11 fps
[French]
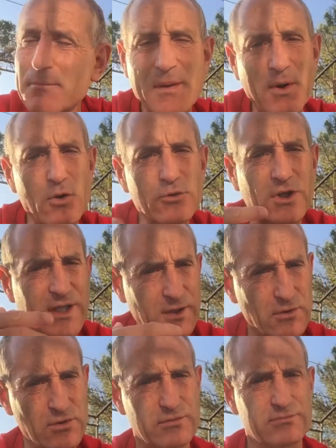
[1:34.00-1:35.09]
Mais par contre,
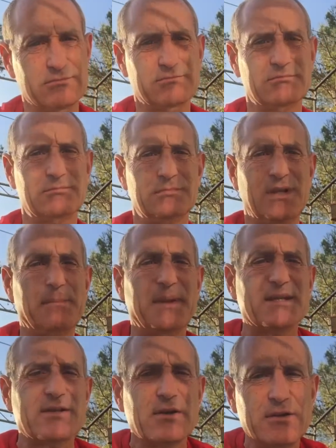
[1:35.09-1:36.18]
l'ego, la
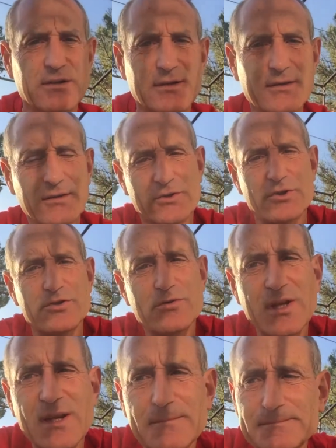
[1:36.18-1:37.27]
personne que je
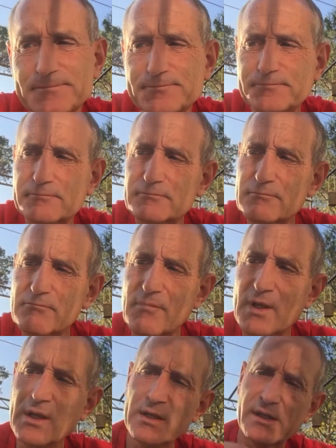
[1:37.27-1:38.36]
suis,
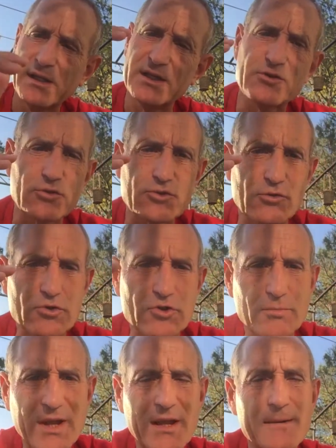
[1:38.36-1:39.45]
qui est sur son
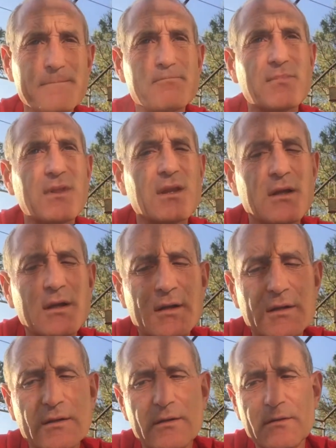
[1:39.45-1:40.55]
chemin
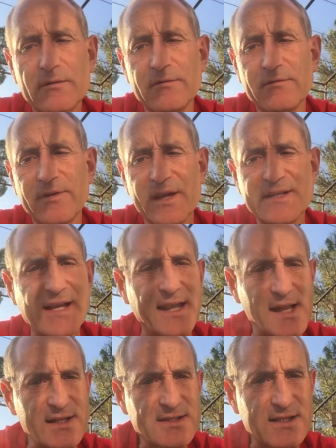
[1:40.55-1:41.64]
vers sa
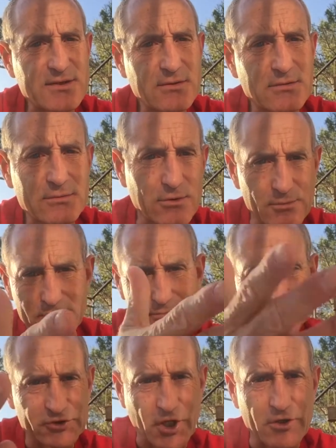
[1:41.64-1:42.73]
réalisation, comme
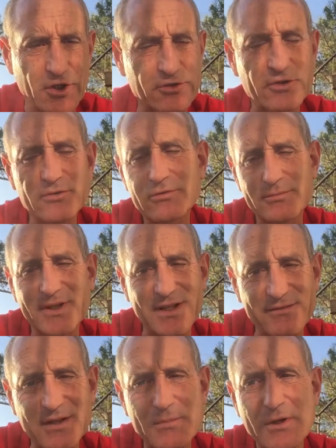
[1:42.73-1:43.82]
chacun d'entre nous, bien
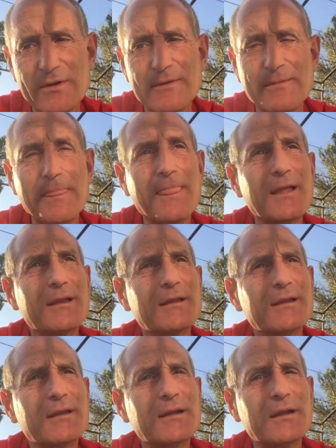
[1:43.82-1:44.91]
évidemment,
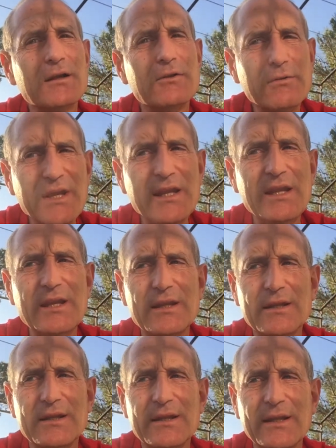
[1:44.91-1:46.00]

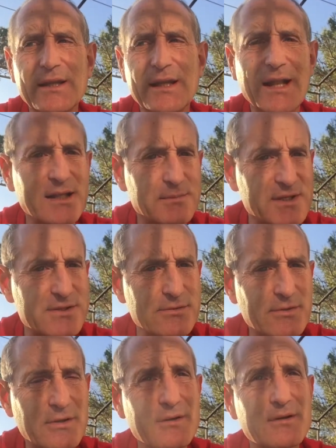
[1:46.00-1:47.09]
lui, il a des
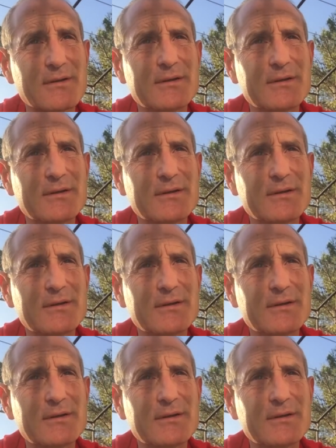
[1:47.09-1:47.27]
blessures.